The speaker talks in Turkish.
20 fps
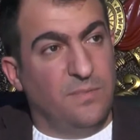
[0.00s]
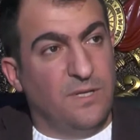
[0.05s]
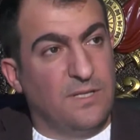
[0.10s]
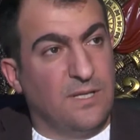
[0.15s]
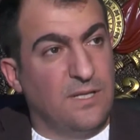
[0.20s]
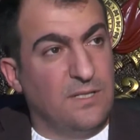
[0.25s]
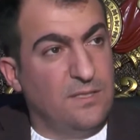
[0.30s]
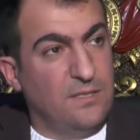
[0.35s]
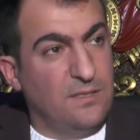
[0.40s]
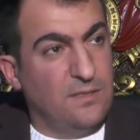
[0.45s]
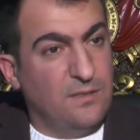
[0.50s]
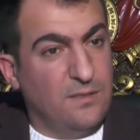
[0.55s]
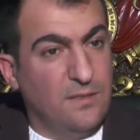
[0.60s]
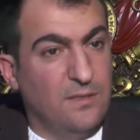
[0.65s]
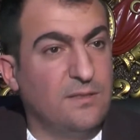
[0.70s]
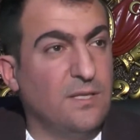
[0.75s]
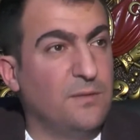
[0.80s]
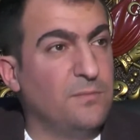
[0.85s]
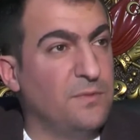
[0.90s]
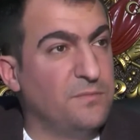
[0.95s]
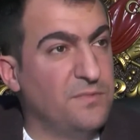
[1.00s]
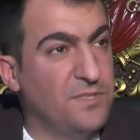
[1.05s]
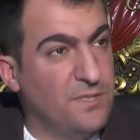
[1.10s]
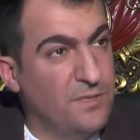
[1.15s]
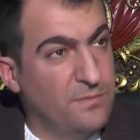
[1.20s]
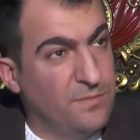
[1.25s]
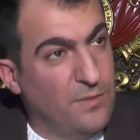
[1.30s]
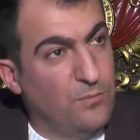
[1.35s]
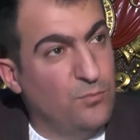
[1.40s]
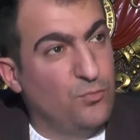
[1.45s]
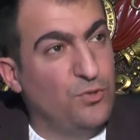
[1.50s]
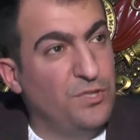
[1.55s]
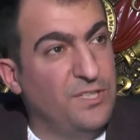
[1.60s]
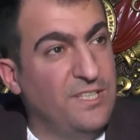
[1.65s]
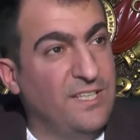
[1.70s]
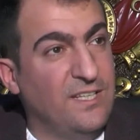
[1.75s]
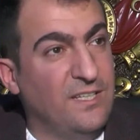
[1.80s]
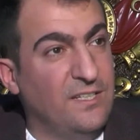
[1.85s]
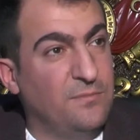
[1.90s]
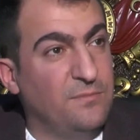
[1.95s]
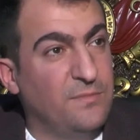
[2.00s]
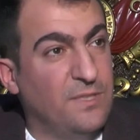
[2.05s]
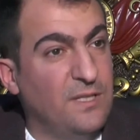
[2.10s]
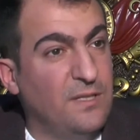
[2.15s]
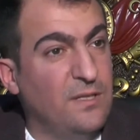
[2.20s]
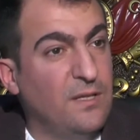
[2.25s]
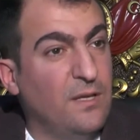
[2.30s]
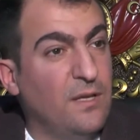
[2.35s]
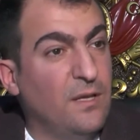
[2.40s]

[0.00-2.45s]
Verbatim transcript: bakar tamam işte ben bunu giyerim der.